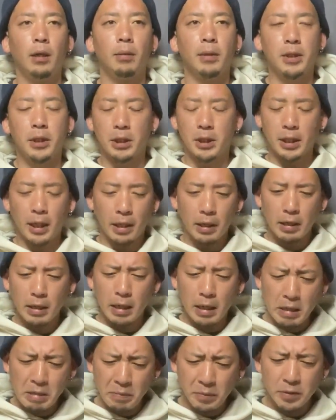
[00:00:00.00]
実際
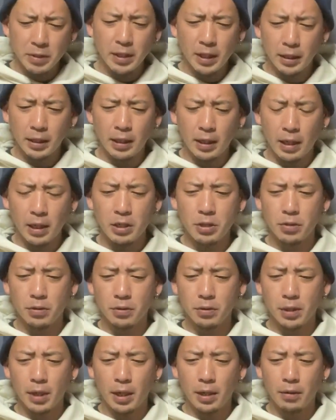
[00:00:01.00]
何もつけてない
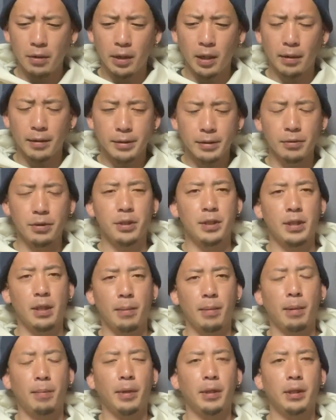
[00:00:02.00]
状態よりかは少し
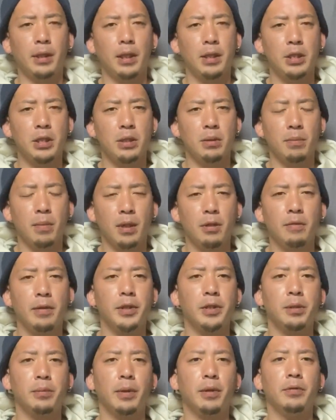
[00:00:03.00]
狭まってしまうは
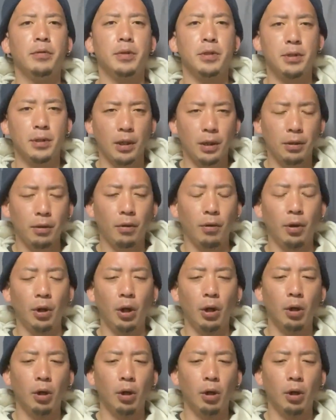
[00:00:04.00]
しまうんですけど